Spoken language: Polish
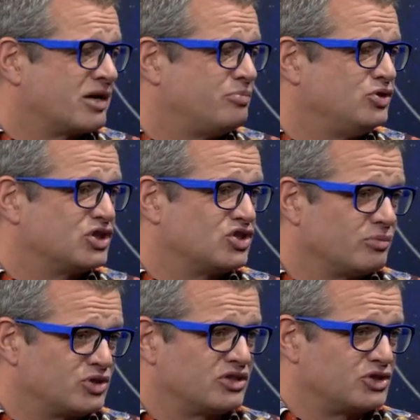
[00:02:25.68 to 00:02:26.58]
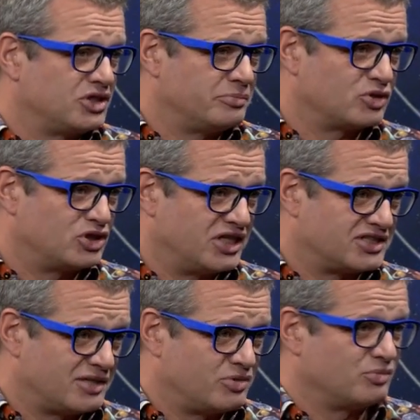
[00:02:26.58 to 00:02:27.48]
jak pójdzie dobrze, to się nie
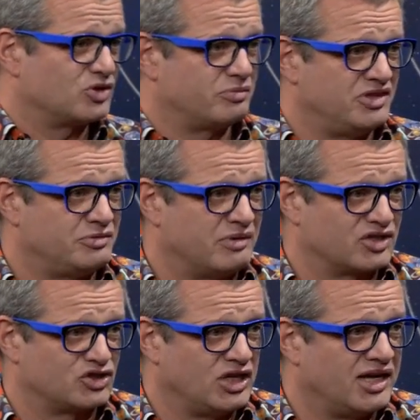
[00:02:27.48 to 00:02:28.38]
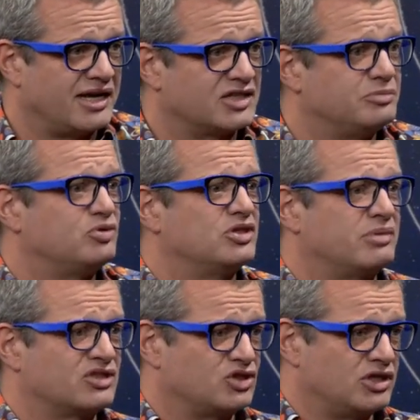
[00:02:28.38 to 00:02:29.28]
podniecaj, bo może iść bardzo źle, a jak ci pójdzie
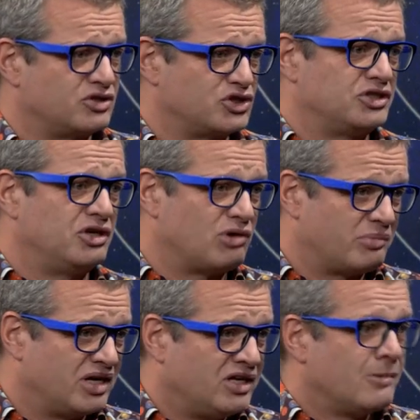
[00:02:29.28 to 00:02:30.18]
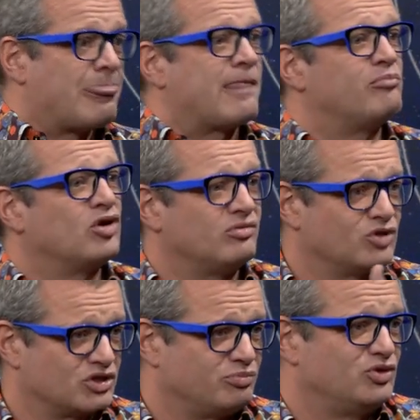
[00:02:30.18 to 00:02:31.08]
bardzo źle, to się nie łam, bo
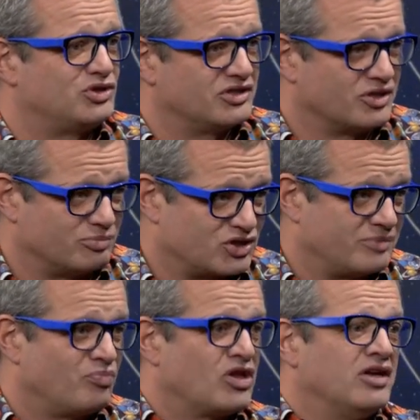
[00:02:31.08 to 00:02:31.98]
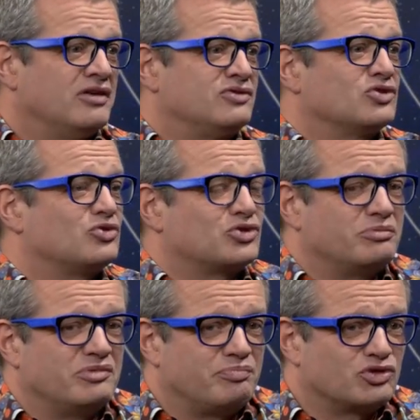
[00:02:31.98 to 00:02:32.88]
może pójść dobrze. W związku z
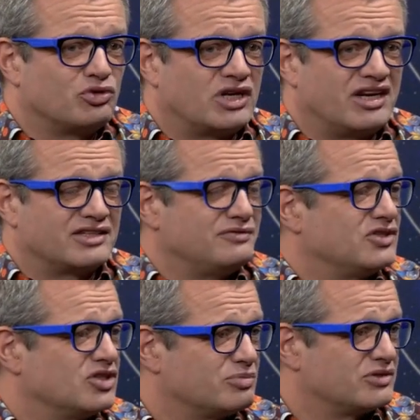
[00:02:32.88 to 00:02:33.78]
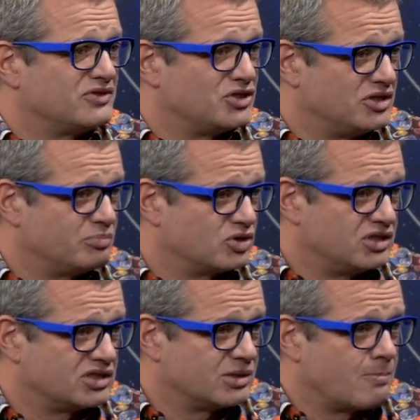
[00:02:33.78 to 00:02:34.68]
czym poszło relatywnie dobrze, więc się nie
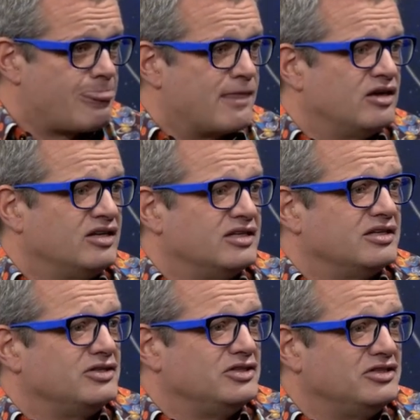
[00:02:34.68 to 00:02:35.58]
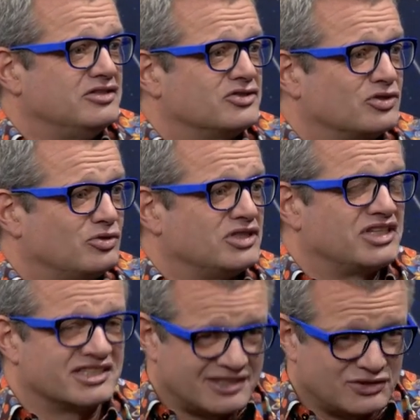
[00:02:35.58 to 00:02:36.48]
podniecam e, i szykuję
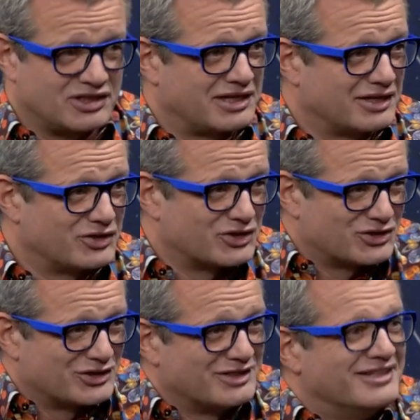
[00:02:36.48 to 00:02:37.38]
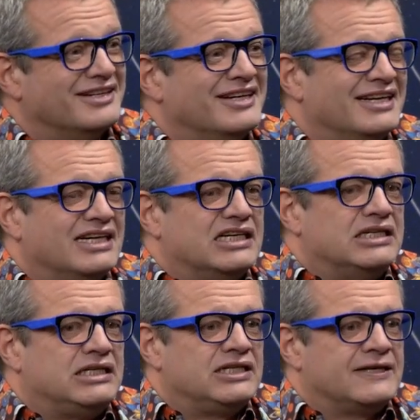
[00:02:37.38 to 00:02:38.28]
się jak zawsze na najgorsze. Yy,